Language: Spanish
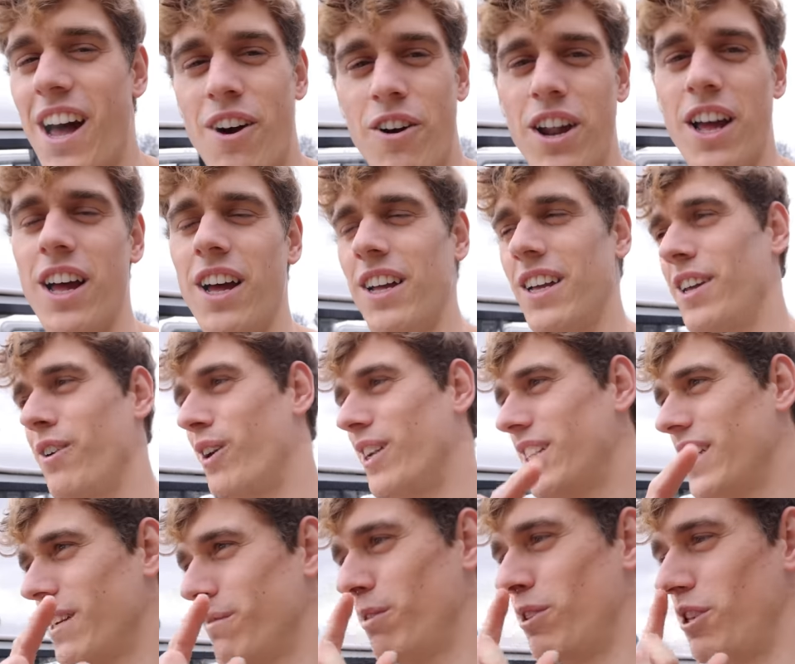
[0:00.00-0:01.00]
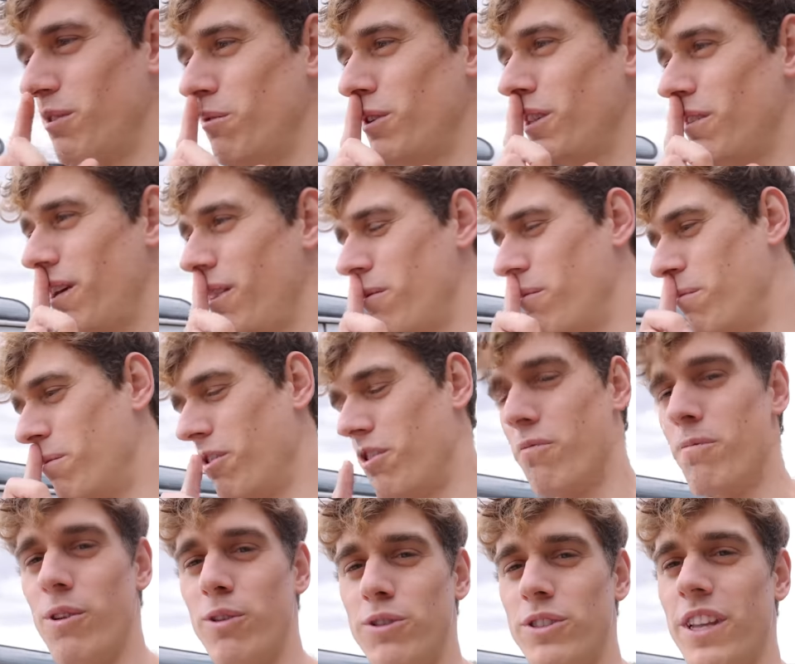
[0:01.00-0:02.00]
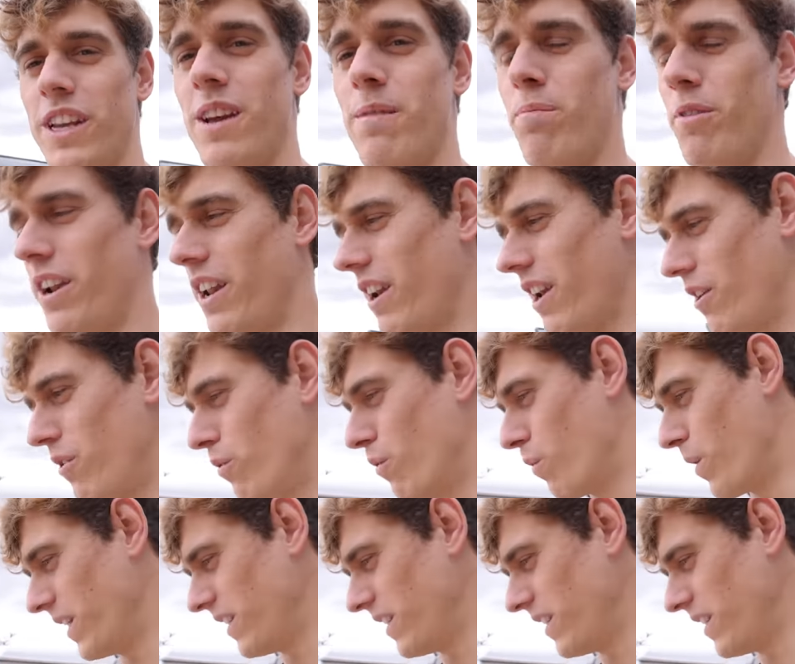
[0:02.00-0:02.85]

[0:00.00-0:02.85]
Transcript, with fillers: Ahora, igual sí que me estoy motivando un poco, me gustaría ponerle un